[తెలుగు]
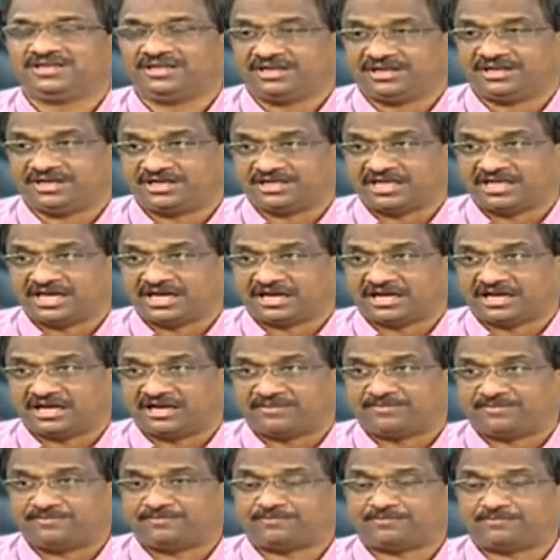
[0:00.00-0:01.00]

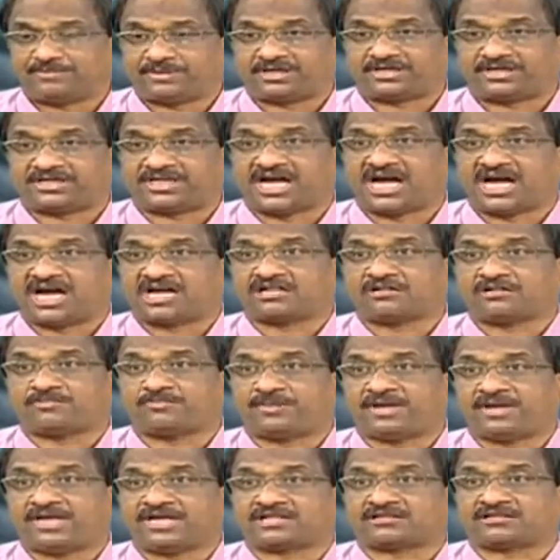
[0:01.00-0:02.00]
నిన్నటిదాకా టాక్స్
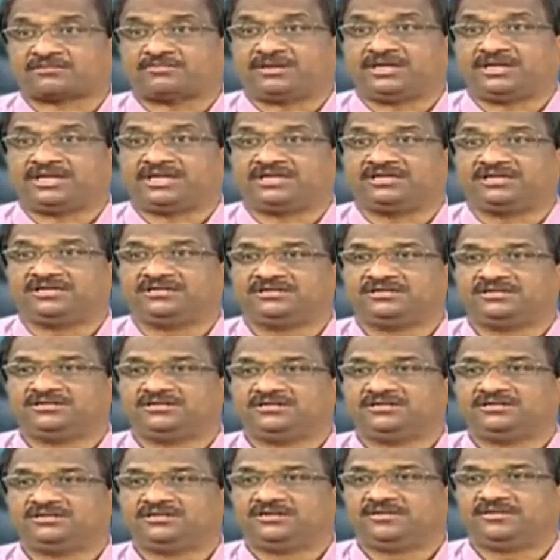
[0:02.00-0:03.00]
పేయర్స్ మనీ
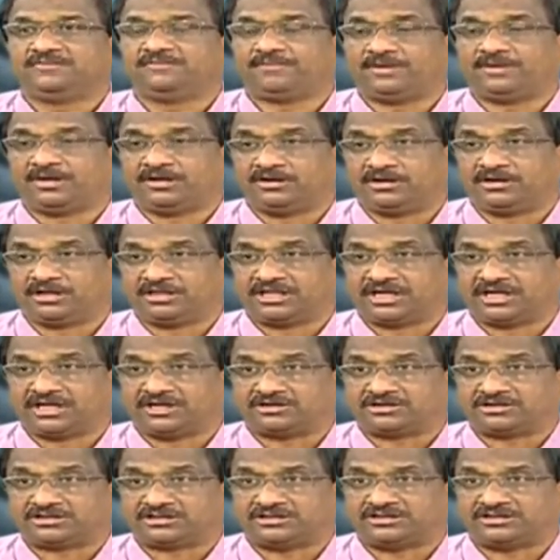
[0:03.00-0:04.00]
పన్నుల
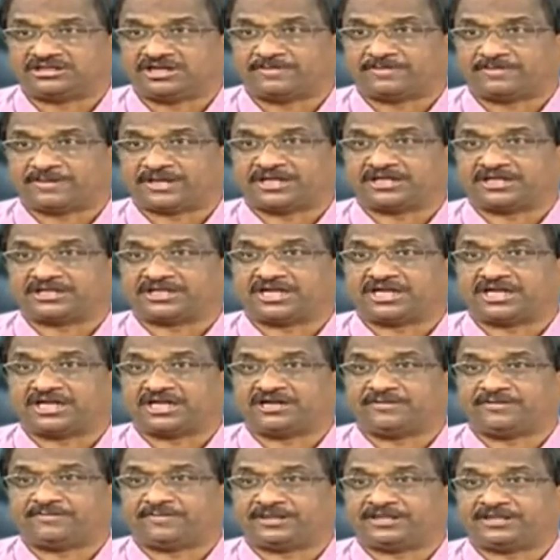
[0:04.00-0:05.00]
ద్వారా వచ్చిన జయప్రకాష్
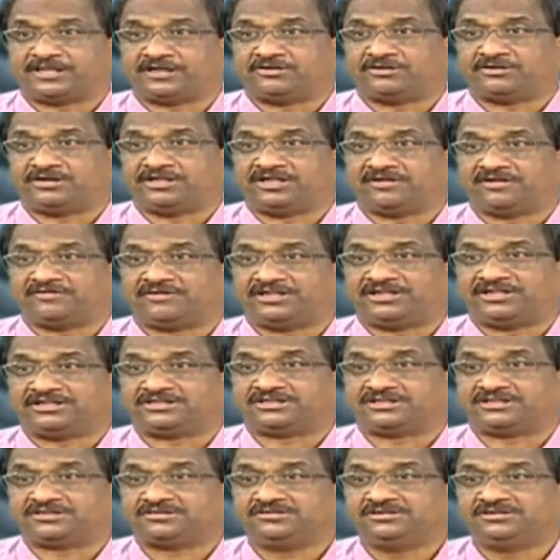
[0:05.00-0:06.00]
నారాయణ పెద్దలు
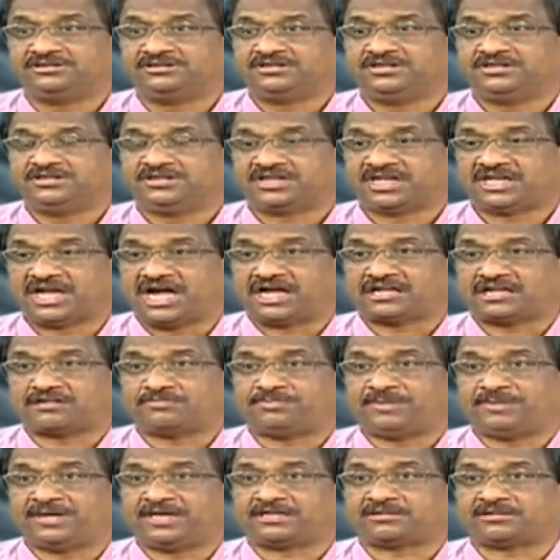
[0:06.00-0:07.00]
నిజవాదించారు
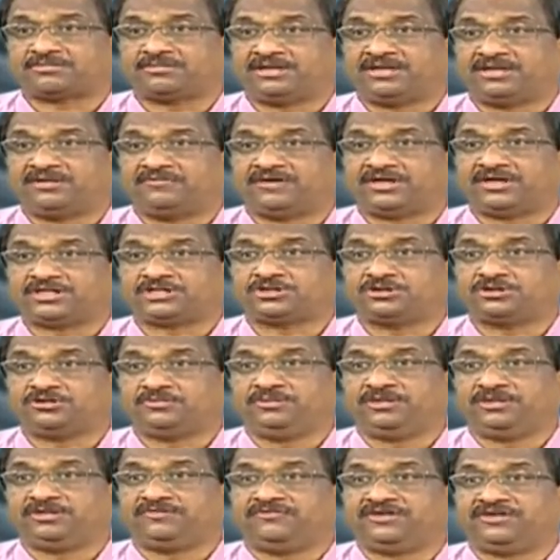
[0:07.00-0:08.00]
ట్యాక్స్ పేయర్స్ మనీ వై
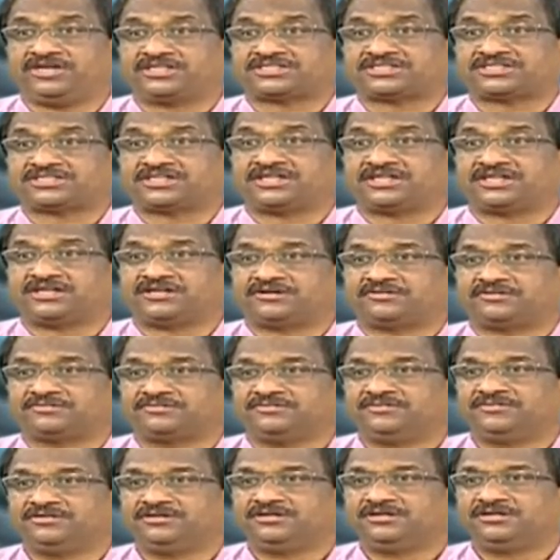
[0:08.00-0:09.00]
షుడ్ బి వేస్టెడ్
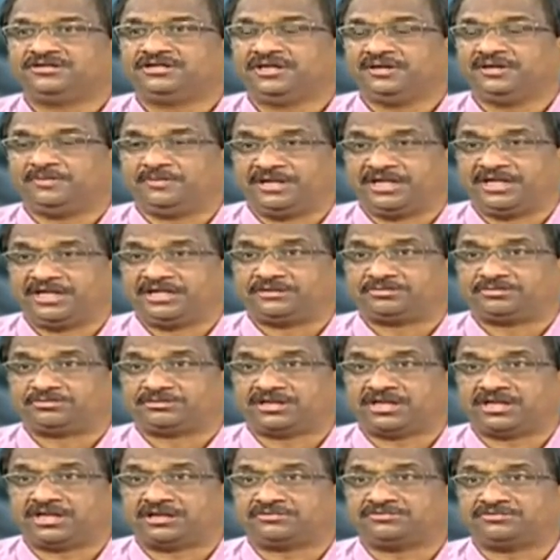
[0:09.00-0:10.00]
అన్నారు ఇప్పుడు ఏం
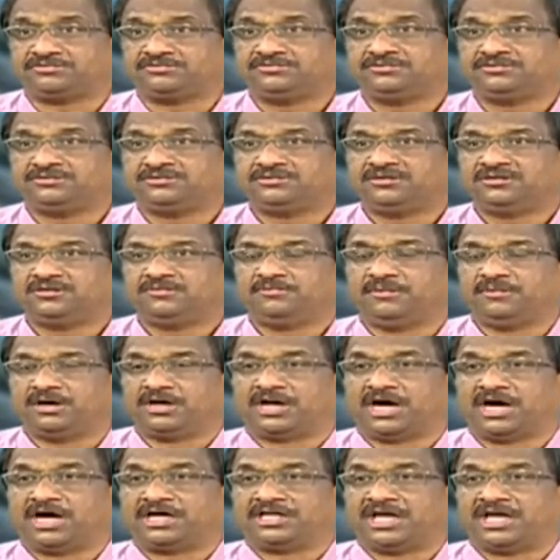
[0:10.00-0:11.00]
చెప్తున్నారు
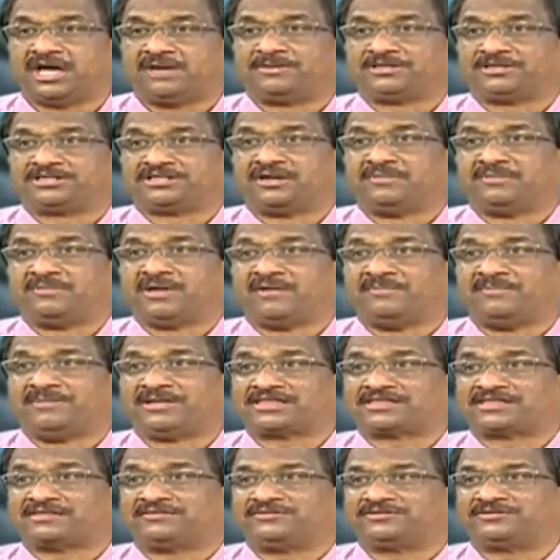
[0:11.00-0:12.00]
మా ఆదాయం వచ్చినా మేము
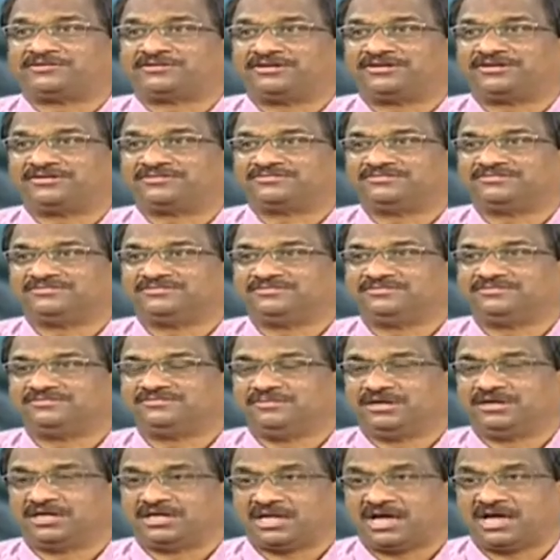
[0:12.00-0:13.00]
అమ్మేస్తాం అంటున్నాం
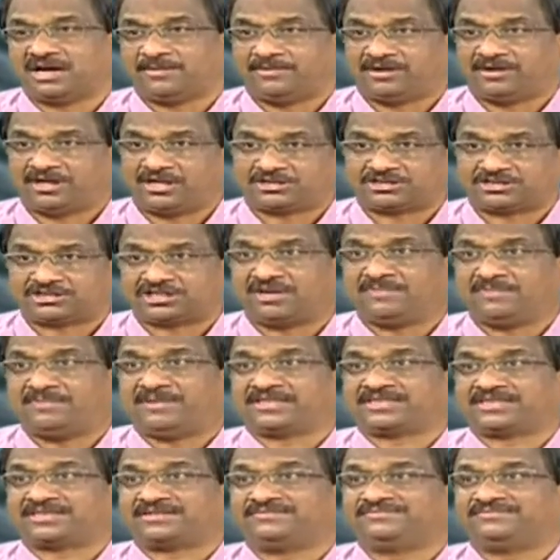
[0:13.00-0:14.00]
మా లాభాలు వచ్చినా
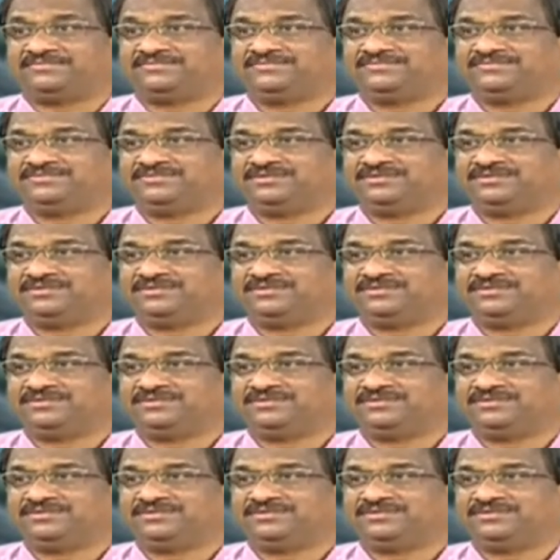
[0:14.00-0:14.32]
అమ్మేస్తాం